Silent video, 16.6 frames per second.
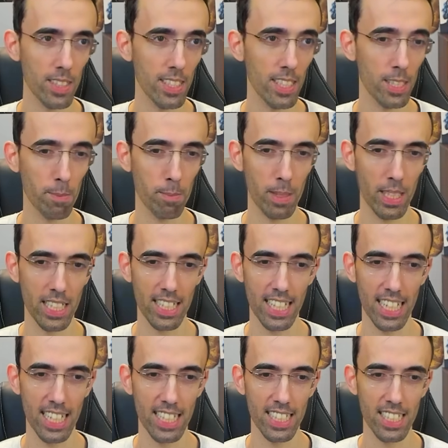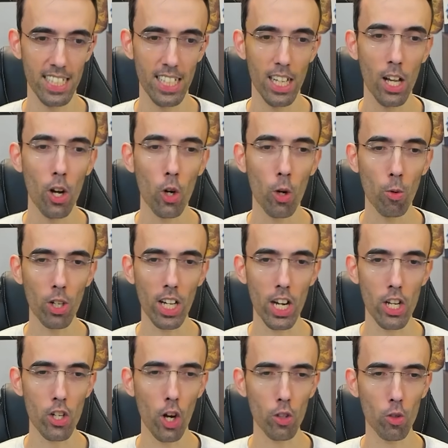Aspettate. Comunque,
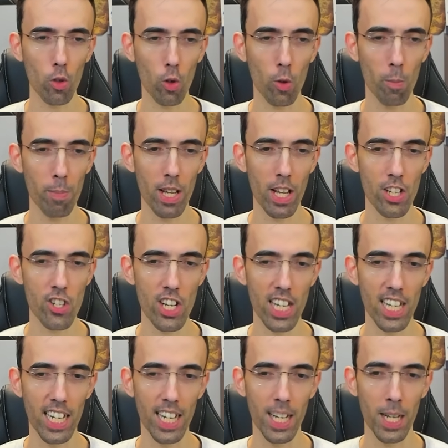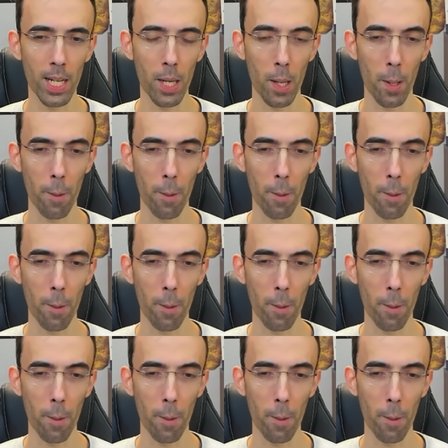noto con piacere. Eh.